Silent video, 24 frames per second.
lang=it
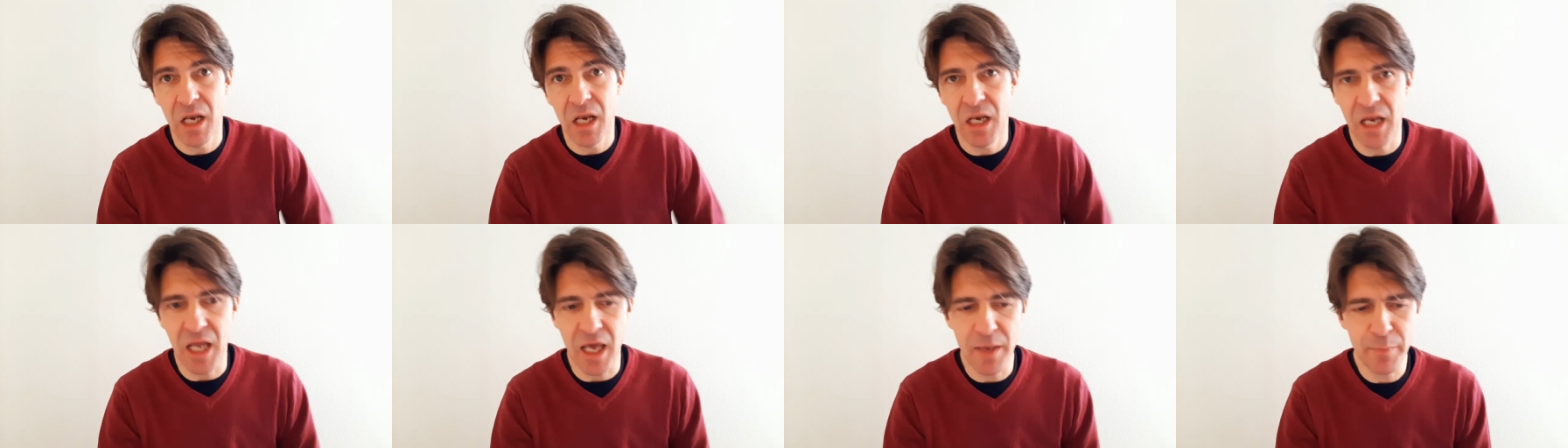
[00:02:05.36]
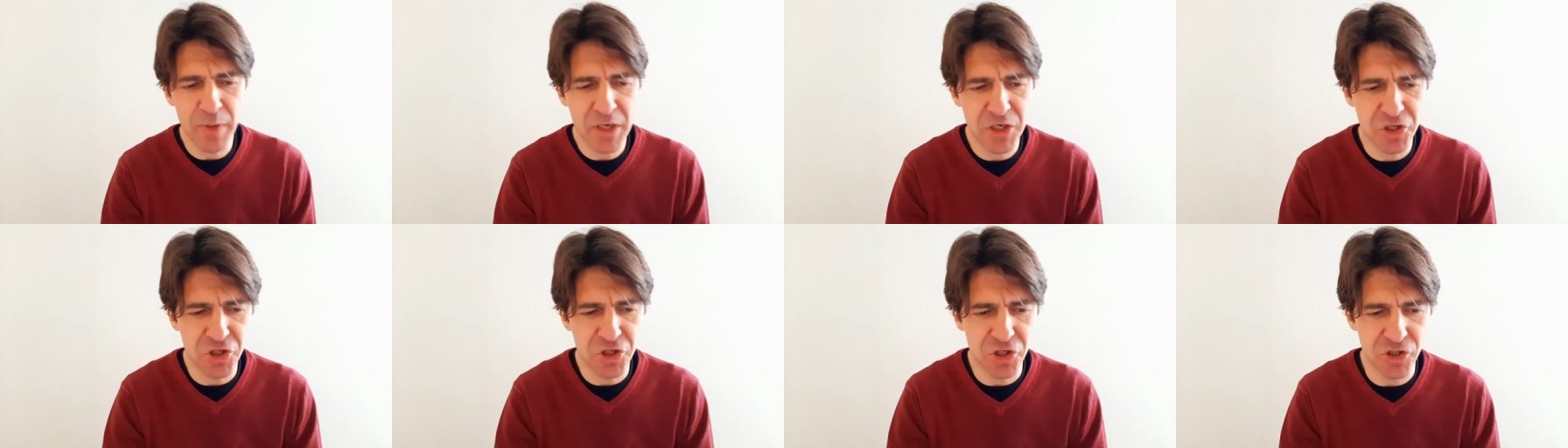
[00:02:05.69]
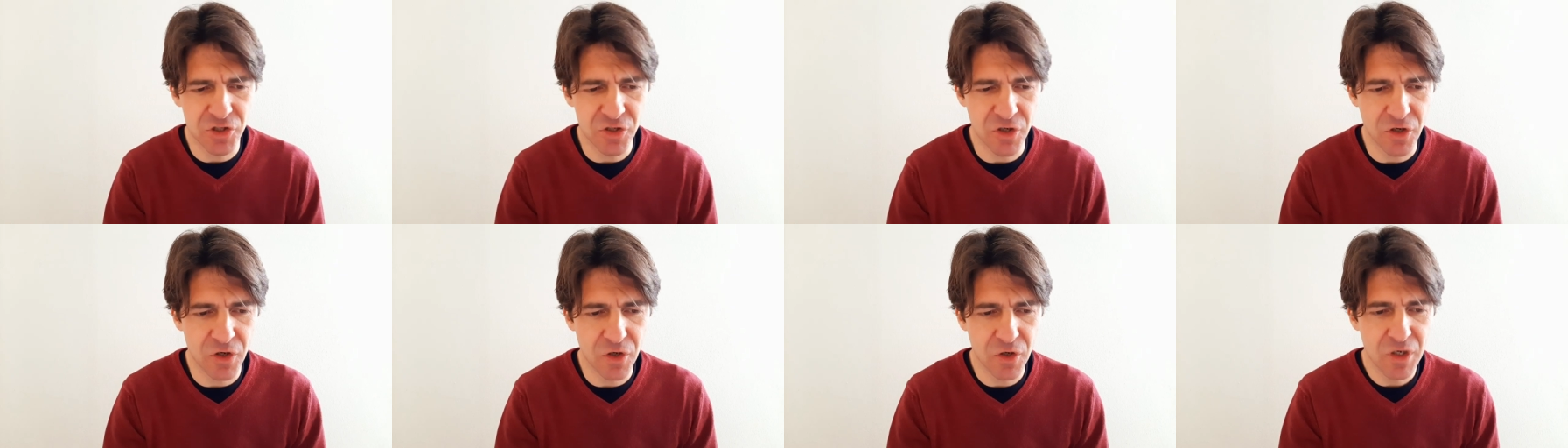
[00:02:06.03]
Lei
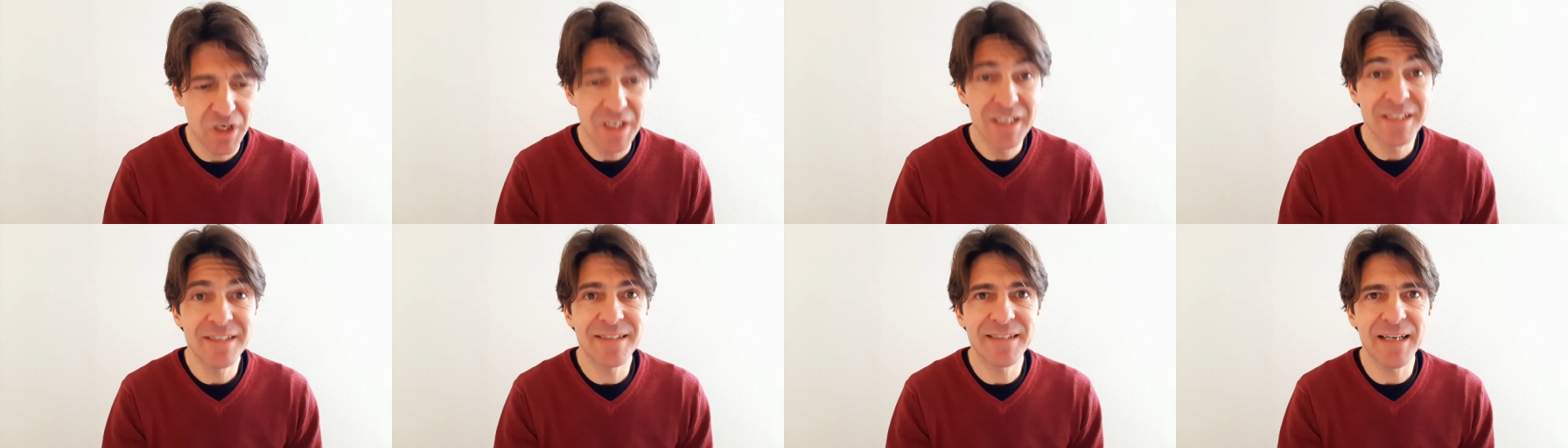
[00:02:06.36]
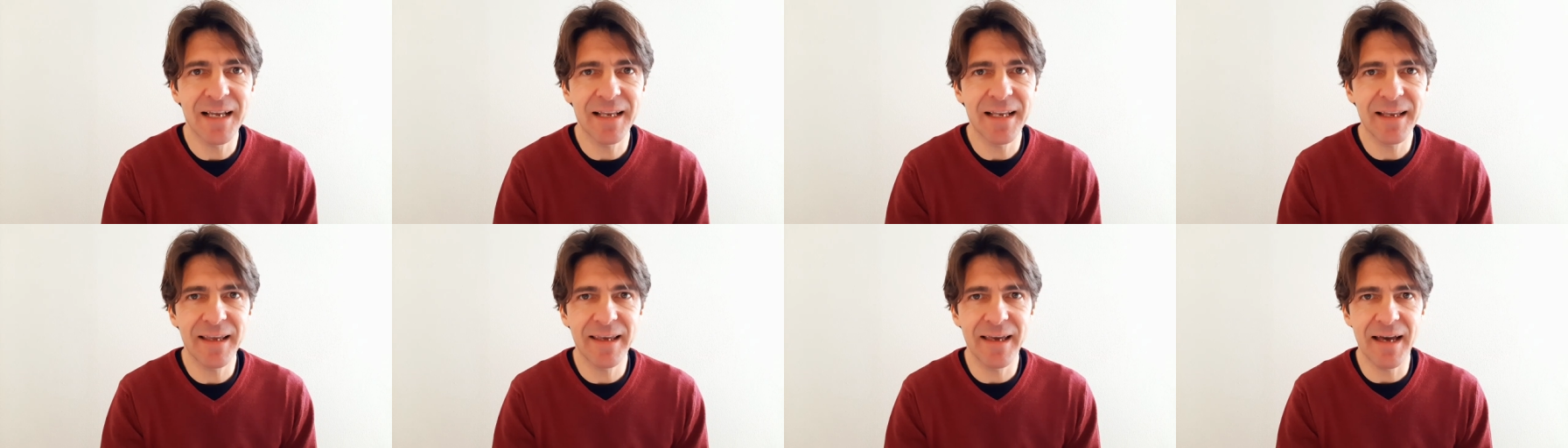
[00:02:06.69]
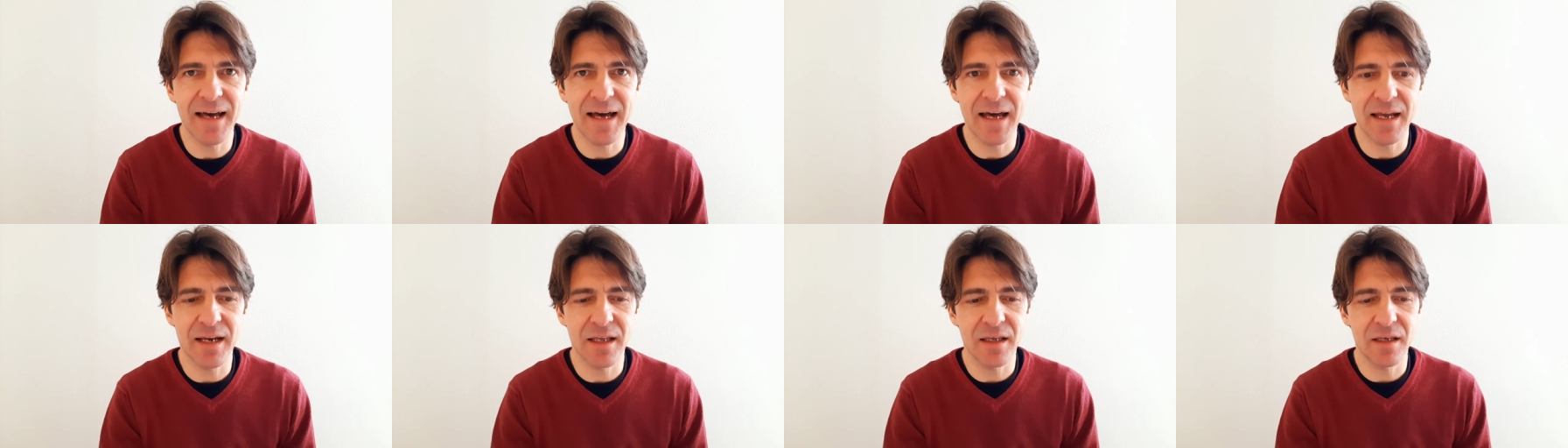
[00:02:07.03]
precisò,
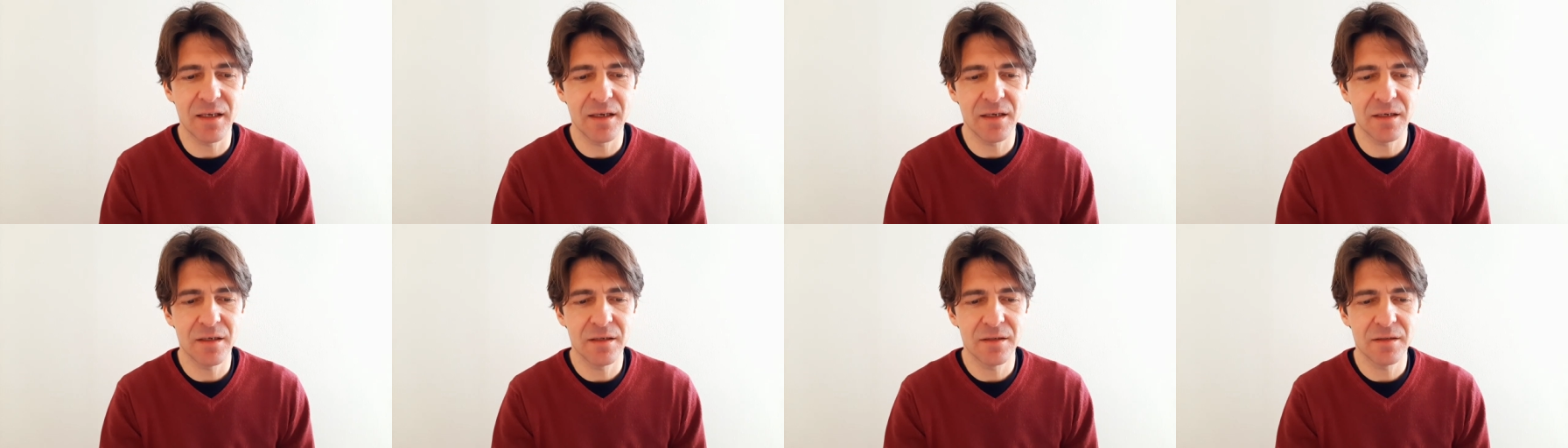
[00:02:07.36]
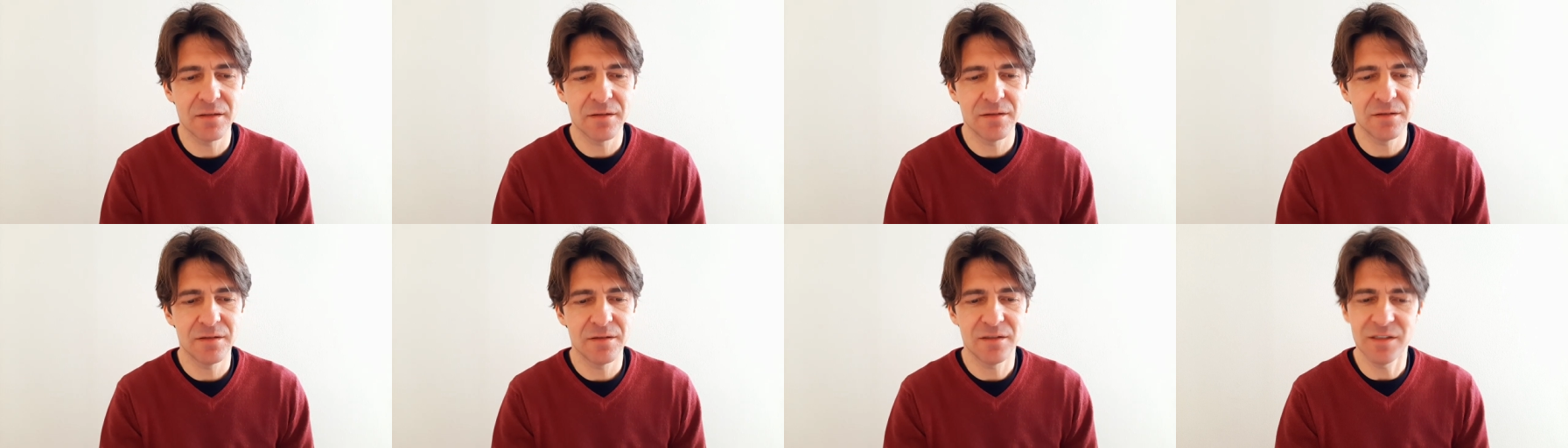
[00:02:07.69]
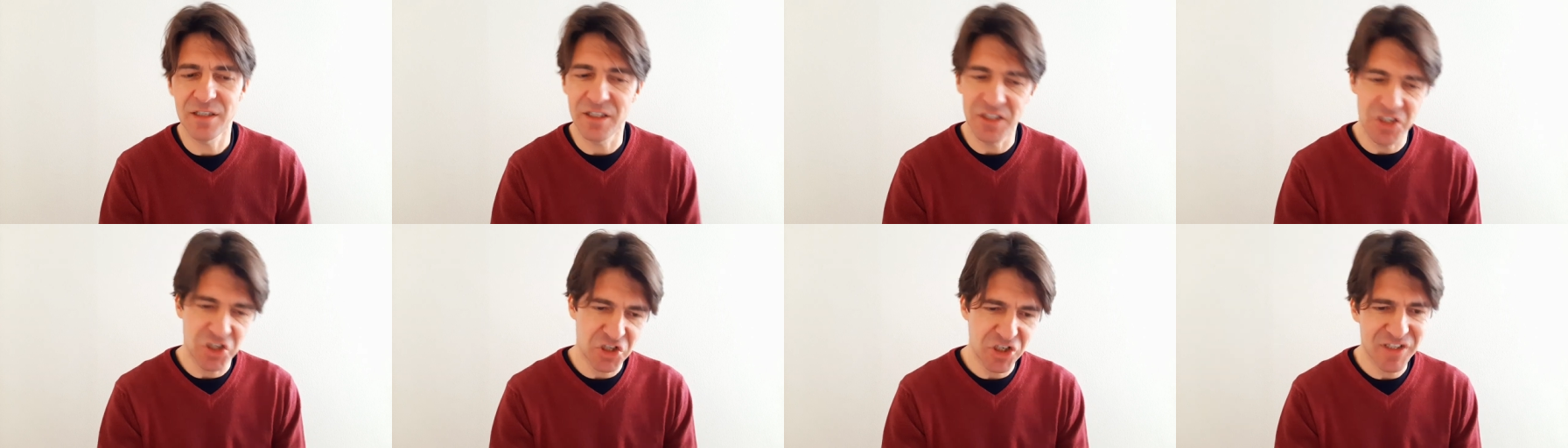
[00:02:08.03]
Salgari.
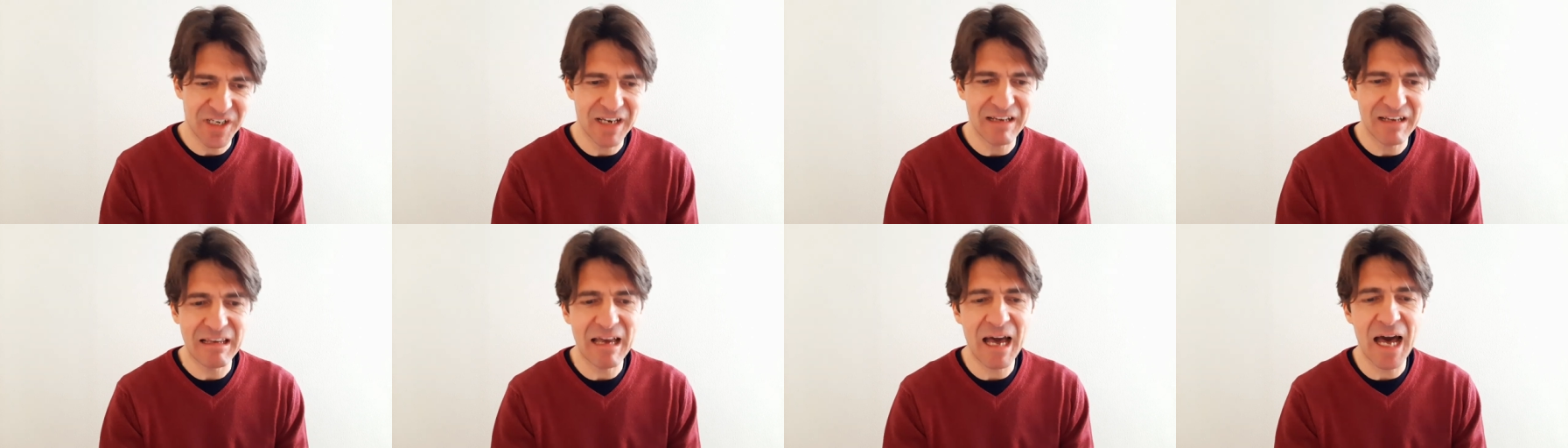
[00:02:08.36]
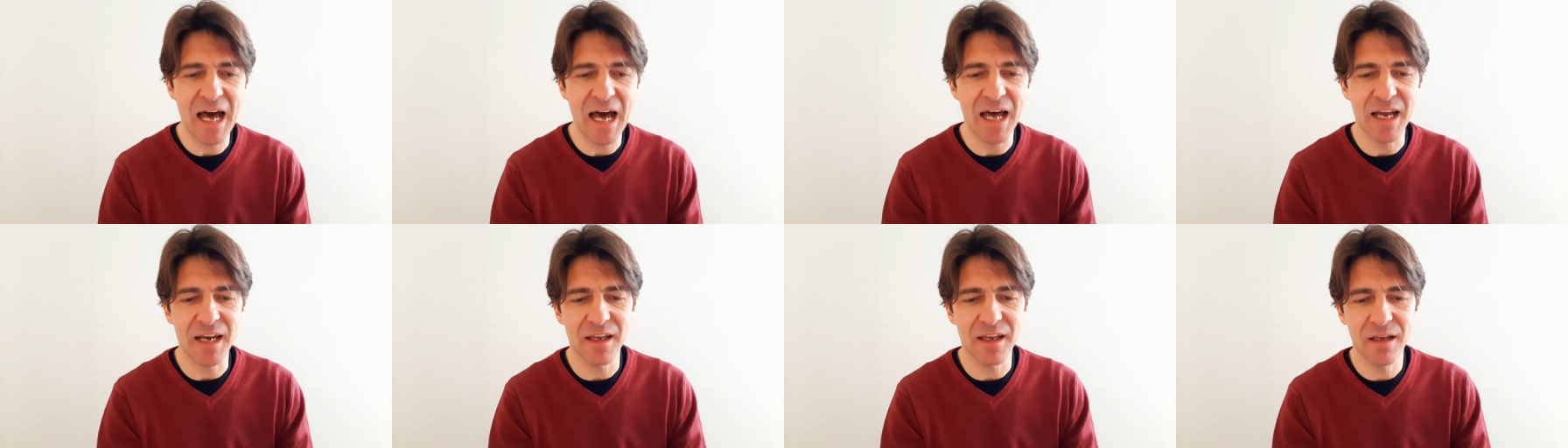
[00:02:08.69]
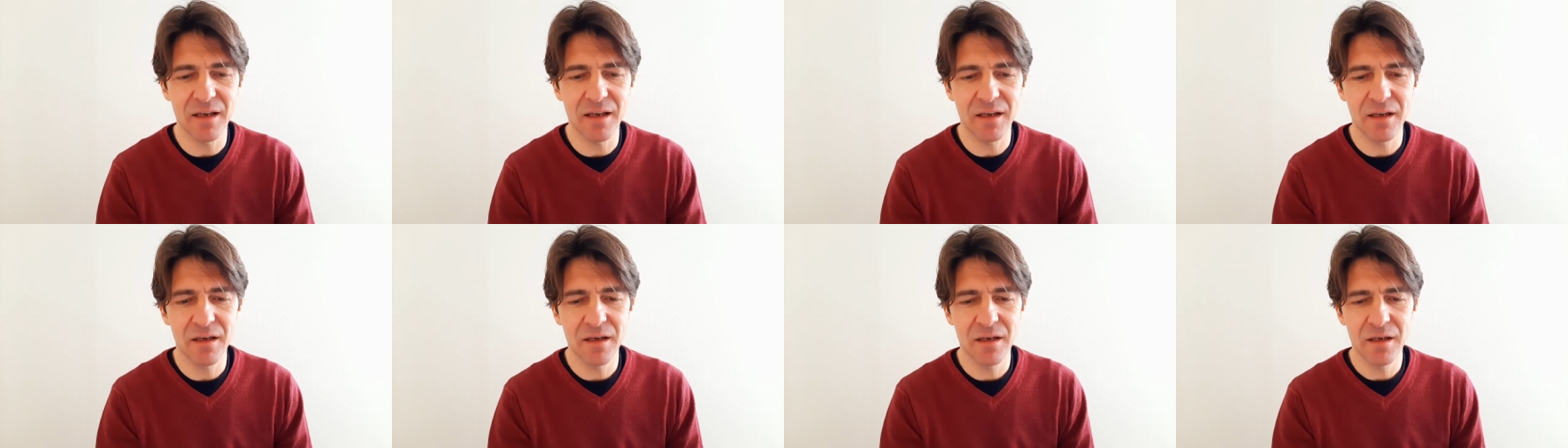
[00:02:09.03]
Si dice
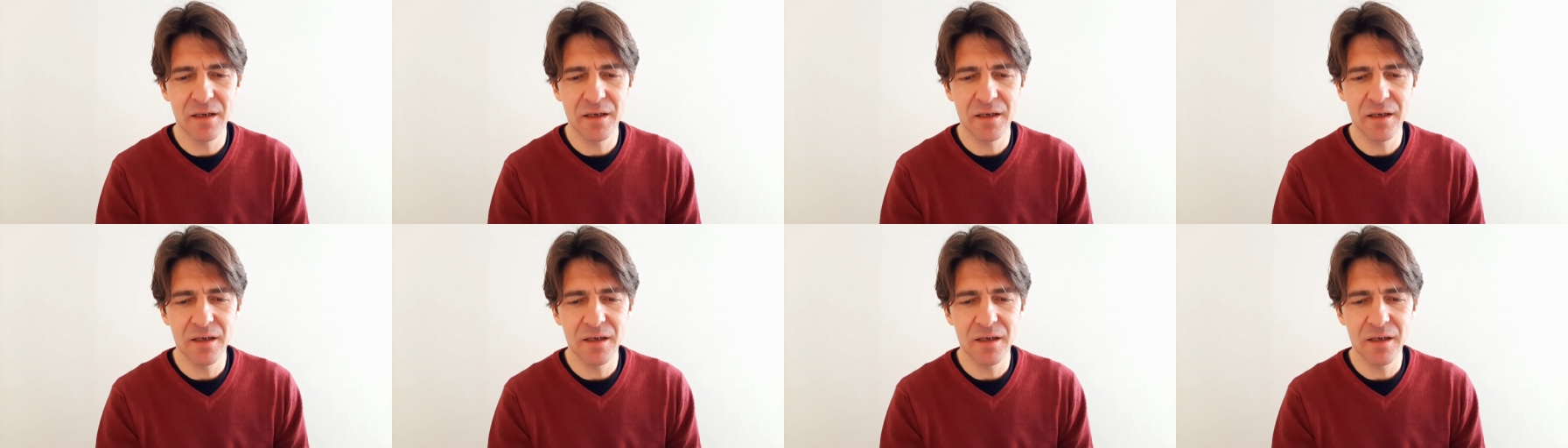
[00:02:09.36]
Salgari.